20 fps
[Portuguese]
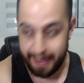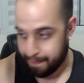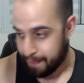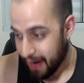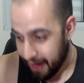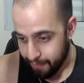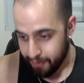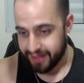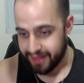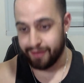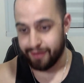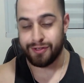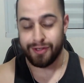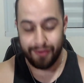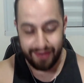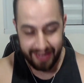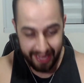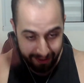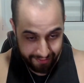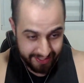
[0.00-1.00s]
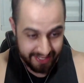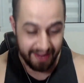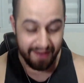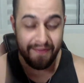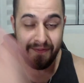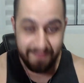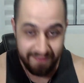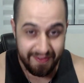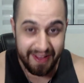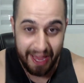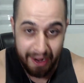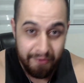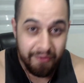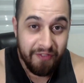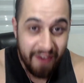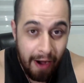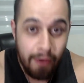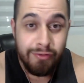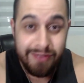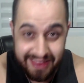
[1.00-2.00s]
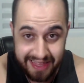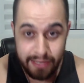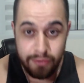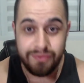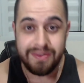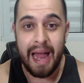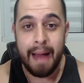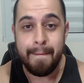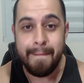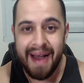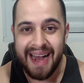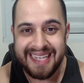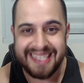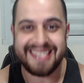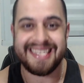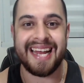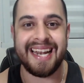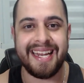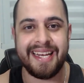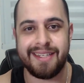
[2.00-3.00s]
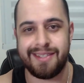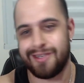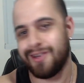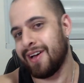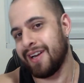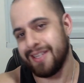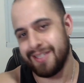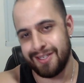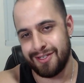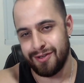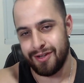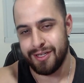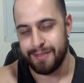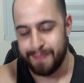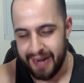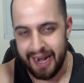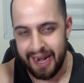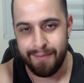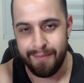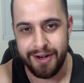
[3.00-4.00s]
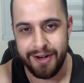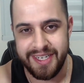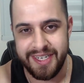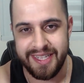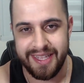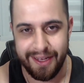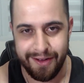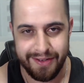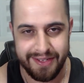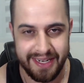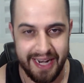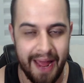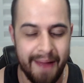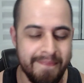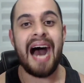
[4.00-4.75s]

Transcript: Pelo amor de Deus, eu quero ser, eu quero voltão da massa ali, senhoras e senhores, pelo amor de Deus, né?